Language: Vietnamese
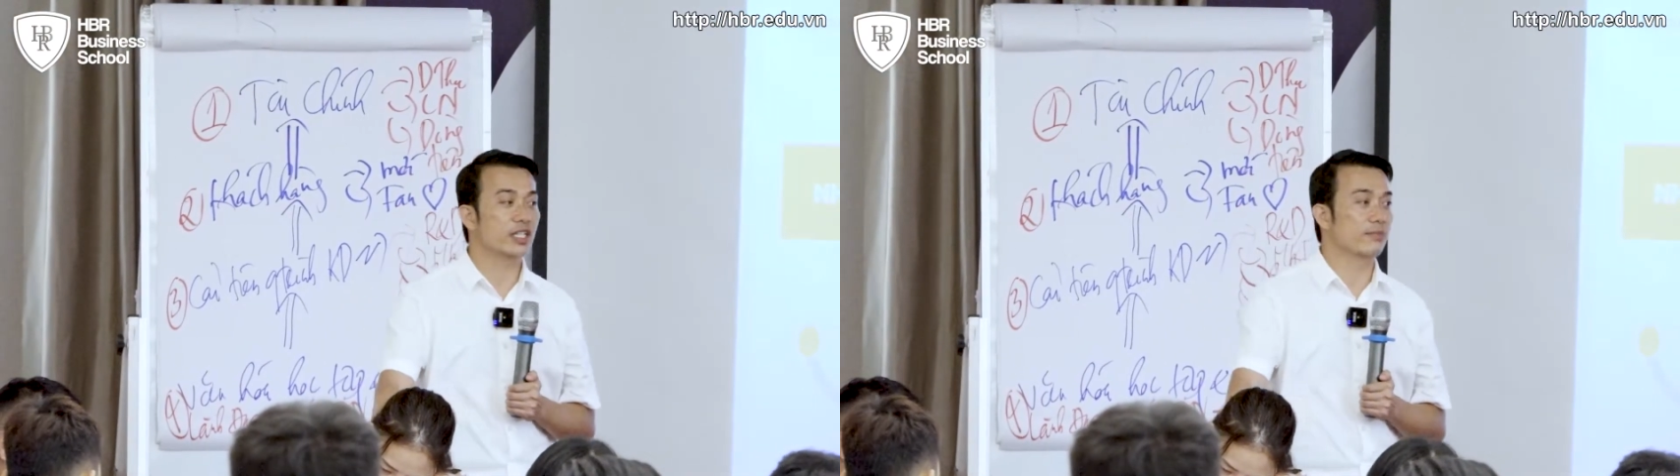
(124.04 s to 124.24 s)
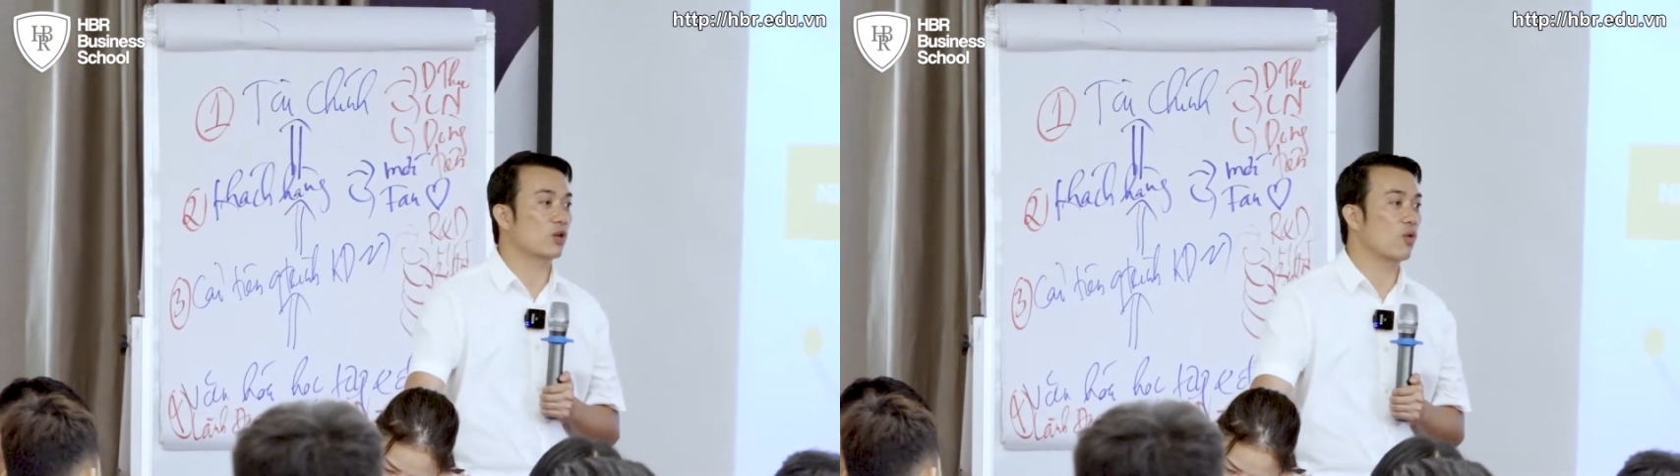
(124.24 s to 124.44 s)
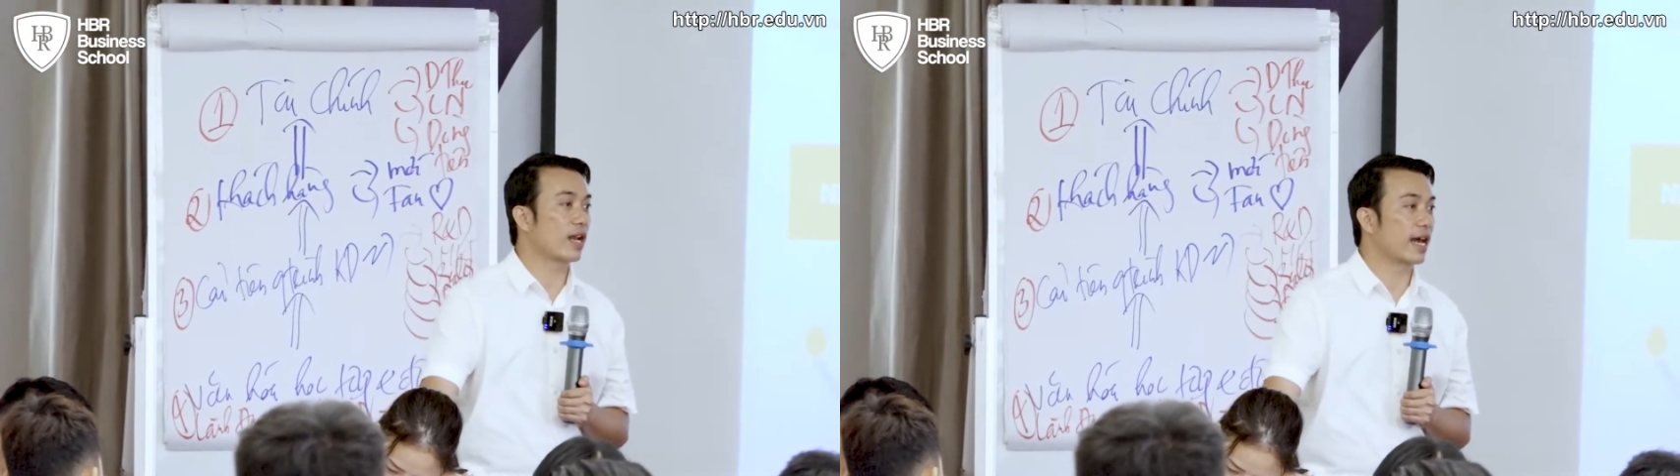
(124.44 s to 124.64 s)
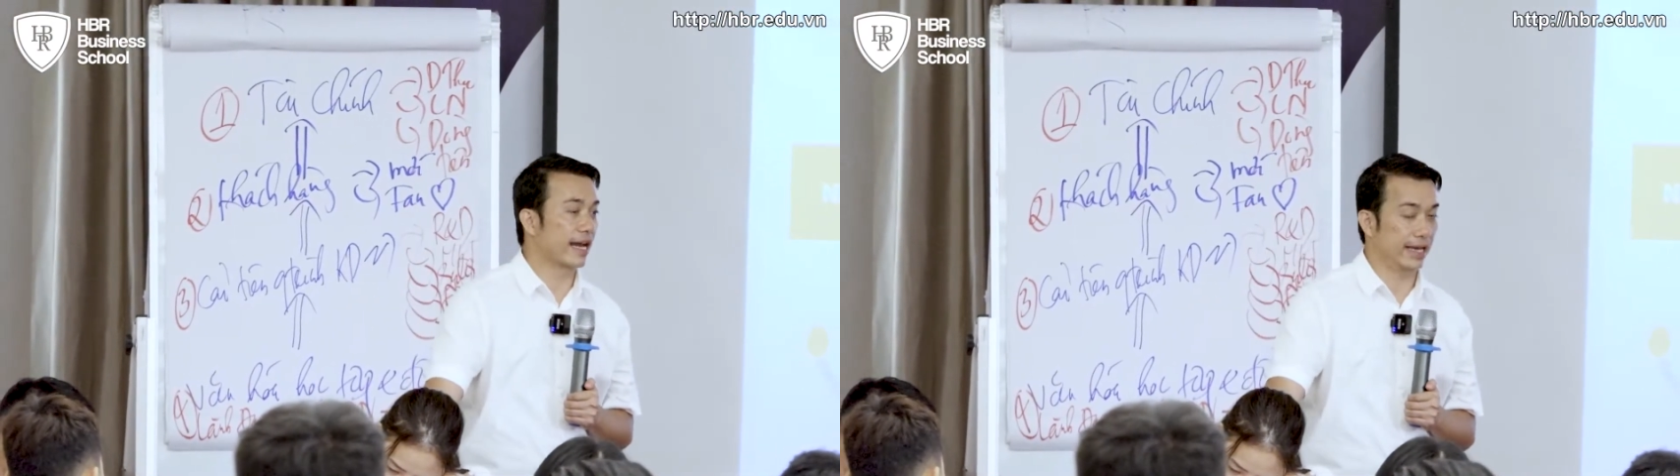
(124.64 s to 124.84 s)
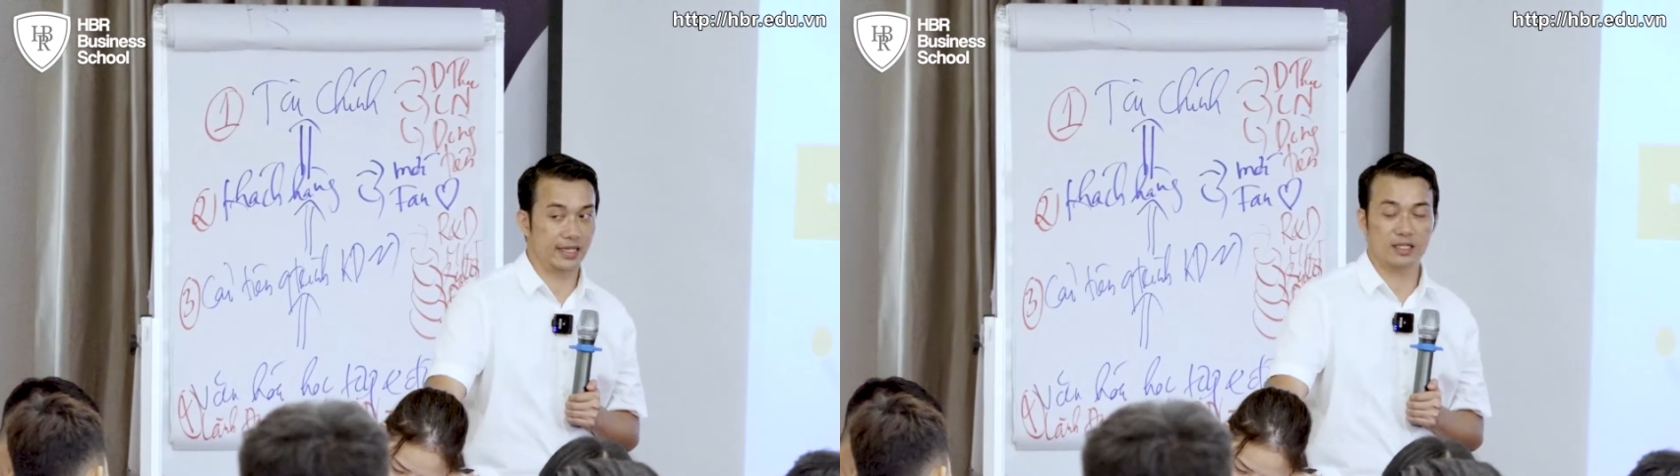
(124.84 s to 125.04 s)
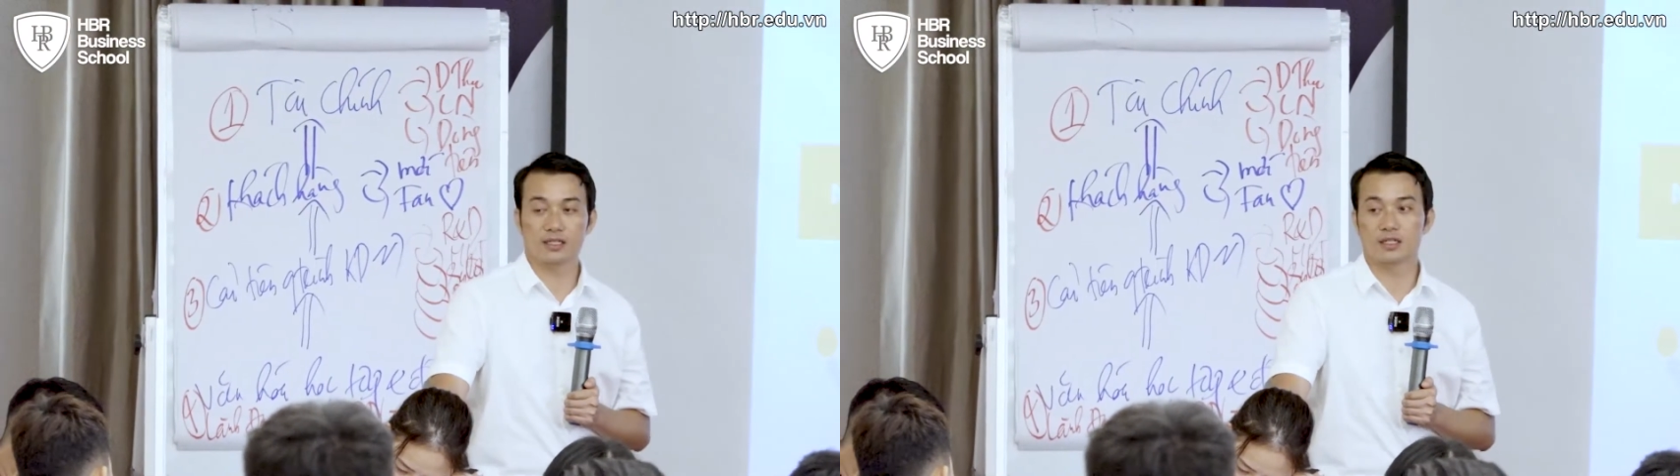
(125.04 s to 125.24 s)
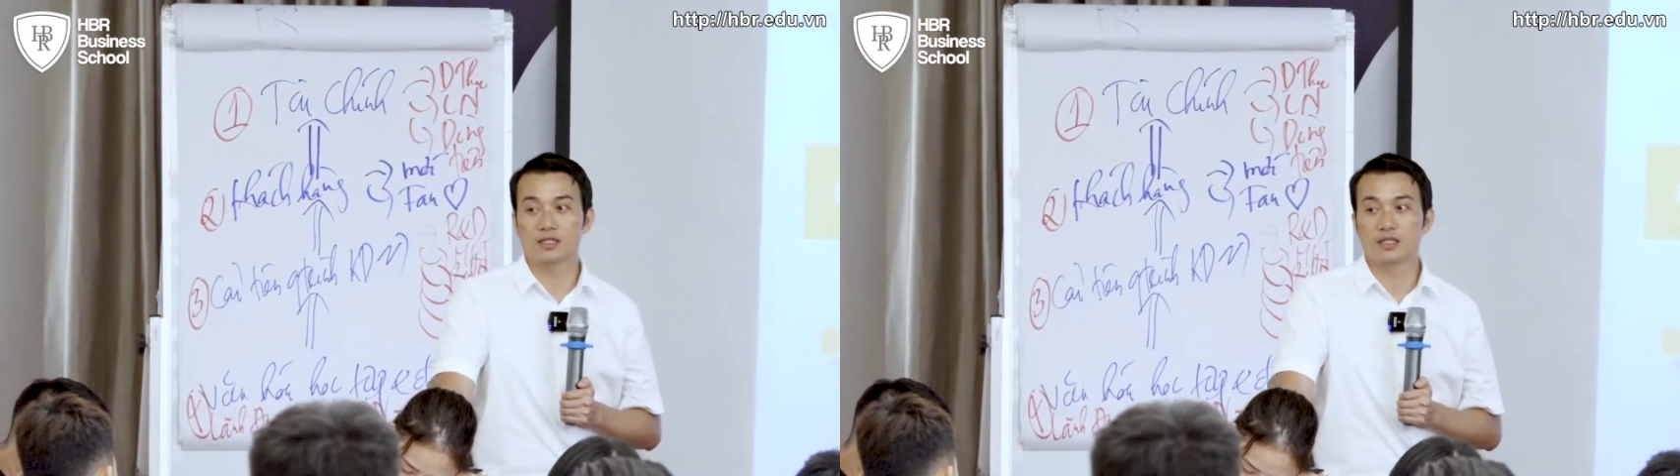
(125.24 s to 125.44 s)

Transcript: và sau đấy chị mới quay lại